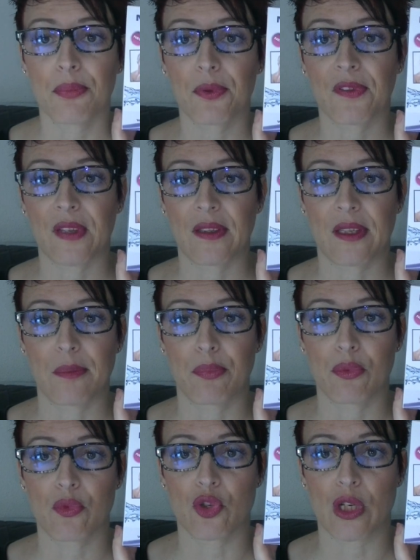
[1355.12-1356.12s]
Pour cette
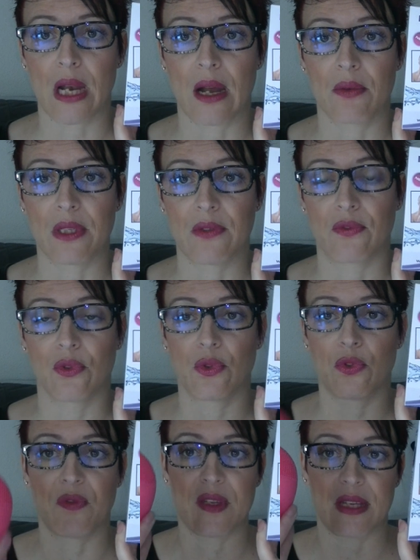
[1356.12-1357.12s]
éponge là au niveau
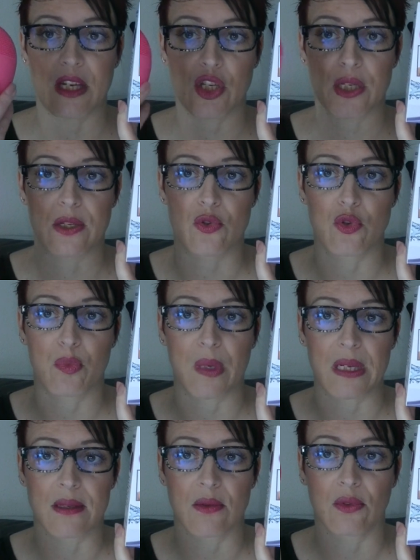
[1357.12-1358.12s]
du visage qui se
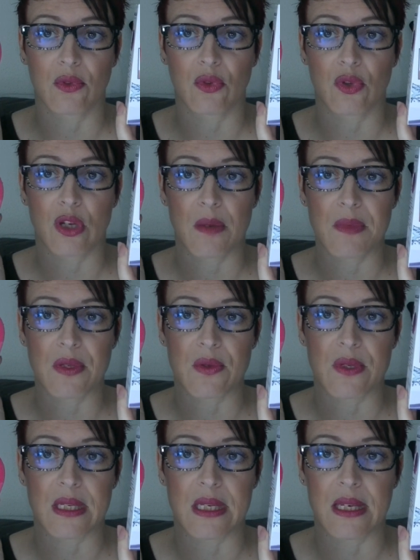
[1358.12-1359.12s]
présente comme
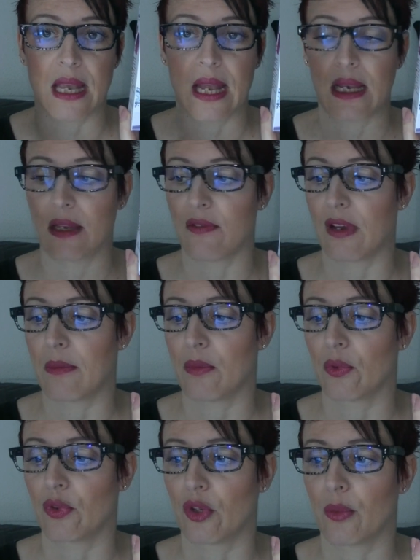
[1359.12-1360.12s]
ceci, elle est
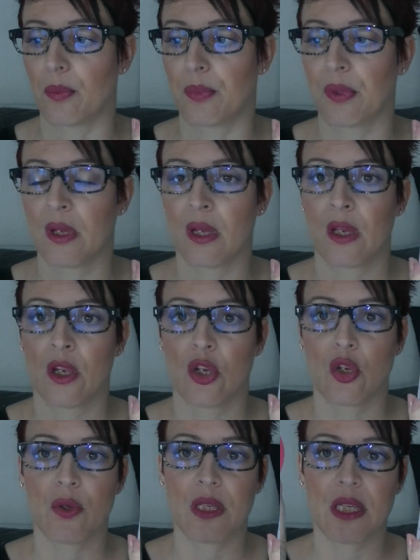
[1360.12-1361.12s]
vraiment top
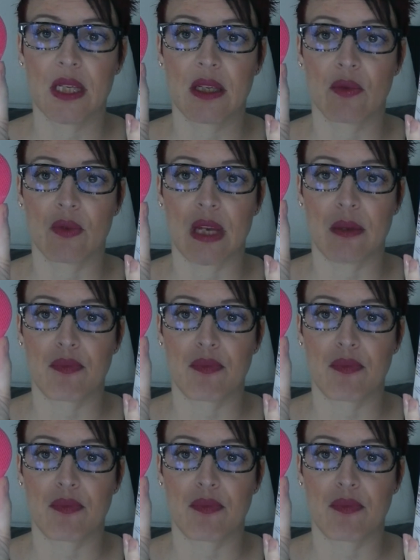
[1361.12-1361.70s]
ionique, on